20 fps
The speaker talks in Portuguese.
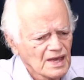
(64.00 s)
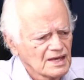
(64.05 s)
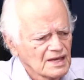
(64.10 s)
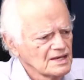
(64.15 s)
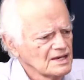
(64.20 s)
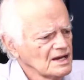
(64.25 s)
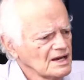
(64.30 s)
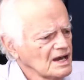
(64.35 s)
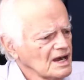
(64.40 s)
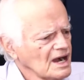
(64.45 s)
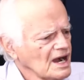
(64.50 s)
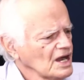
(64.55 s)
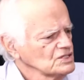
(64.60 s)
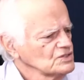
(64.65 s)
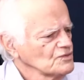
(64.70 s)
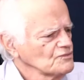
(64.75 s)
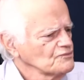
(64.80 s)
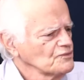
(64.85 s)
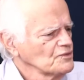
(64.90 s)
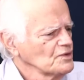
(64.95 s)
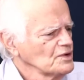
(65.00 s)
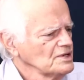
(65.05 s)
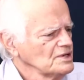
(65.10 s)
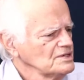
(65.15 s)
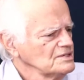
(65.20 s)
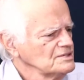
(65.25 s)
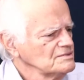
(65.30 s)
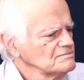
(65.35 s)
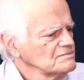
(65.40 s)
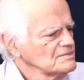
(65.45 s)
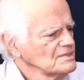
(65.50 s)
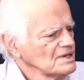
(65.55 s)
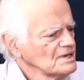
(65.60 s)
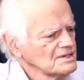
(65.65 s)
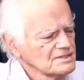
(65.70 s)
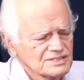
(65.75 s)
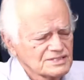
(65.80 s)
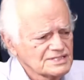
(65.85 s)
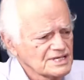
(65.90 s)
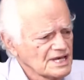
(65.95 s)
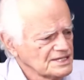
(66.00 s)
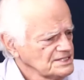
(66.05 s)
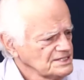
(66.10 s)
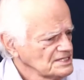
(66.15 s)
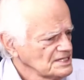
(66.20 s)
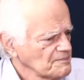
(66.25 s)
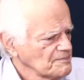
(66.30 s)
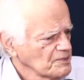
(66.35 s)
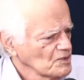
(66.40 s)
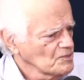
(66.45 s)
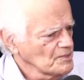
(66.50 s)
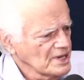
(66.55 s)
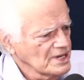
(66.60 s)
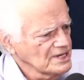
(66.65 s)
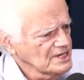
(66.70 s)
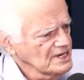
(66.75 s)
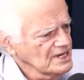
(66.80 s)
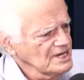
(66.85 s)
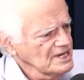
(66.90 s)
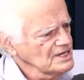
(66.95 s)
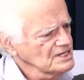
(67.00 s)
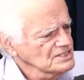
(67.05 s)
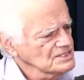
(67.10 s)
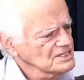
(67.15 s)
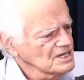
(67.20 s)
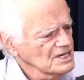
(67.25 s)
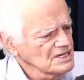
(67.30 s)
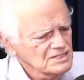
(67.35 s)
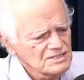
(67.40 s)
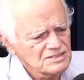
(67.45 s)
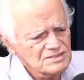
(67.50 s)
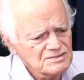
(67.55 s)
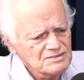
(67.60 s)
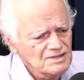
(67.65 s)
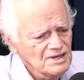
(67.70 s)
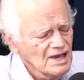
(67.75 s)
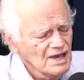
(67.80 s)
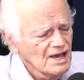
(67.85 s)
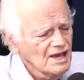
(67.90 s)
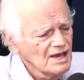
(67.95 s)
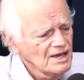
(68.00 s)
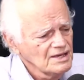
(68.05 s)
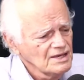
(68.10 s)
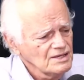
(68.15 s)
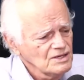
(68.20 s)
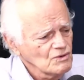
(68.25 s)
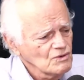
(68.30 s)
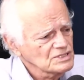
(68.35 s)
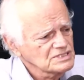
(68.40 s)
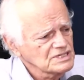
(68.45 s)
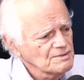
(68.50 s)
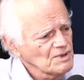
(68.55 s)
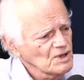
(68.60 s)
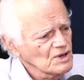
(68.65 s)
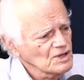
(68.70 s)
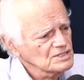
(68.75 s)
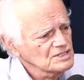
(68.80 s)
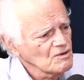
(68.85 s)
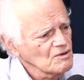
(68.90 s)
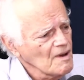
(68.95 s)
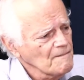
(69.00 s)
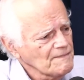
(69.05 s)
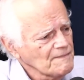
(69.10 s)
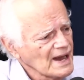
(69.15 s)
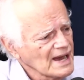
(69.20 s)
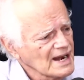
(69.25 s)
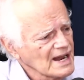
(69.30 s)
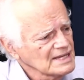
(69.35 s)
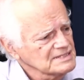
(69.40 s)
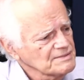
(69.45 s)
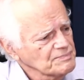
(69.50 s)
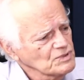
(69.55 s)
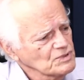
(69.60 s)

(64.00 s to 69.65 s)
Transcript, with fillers: eh, a rádio foi cedida para uma igreja e eu achei melhor dar uma parada porque eu